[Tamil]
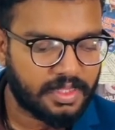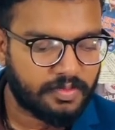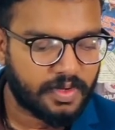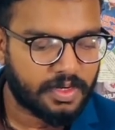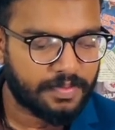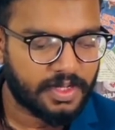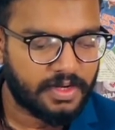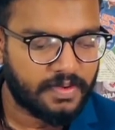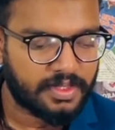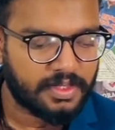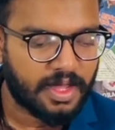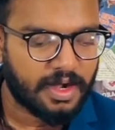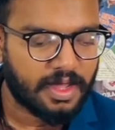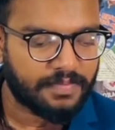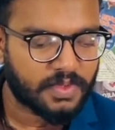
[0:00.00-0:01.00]
எதிர்வரும்
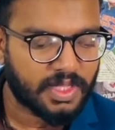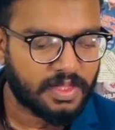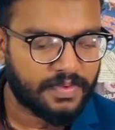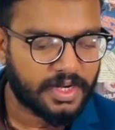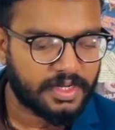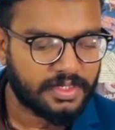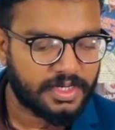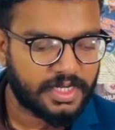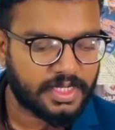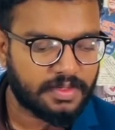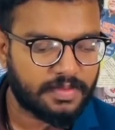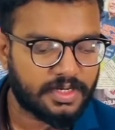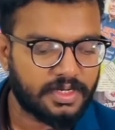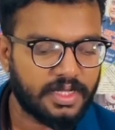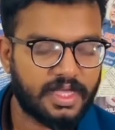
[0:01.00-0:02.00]
இருபத்தாறாம் தேதி வரை
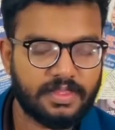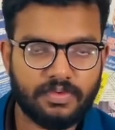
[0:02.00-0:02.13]
நீடிக்கும் என்று